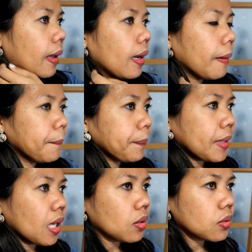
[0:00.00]
Um,
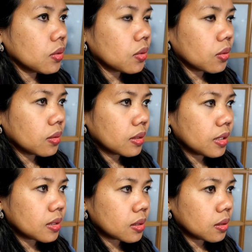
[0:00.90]
how do you call
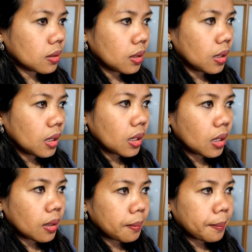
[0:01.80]
this?
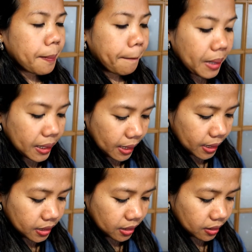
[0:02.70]
um,
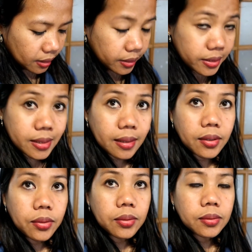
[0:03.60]
banana guys na
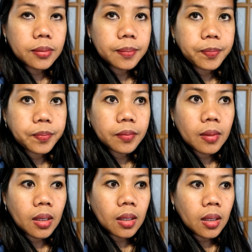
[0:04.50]
yung
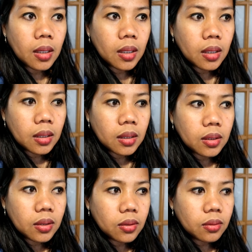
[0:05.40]

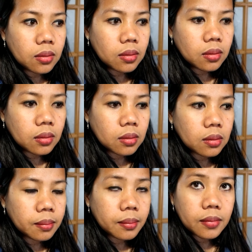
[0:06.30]
yung
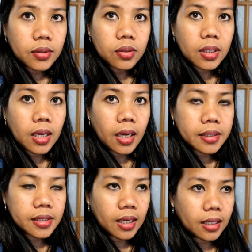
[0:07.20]
yung
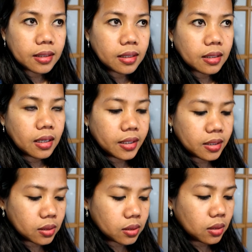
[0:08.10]
kagaya sa atin
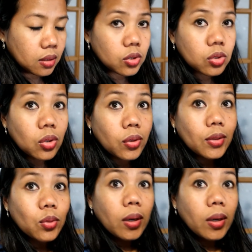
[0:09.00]
guys. So ito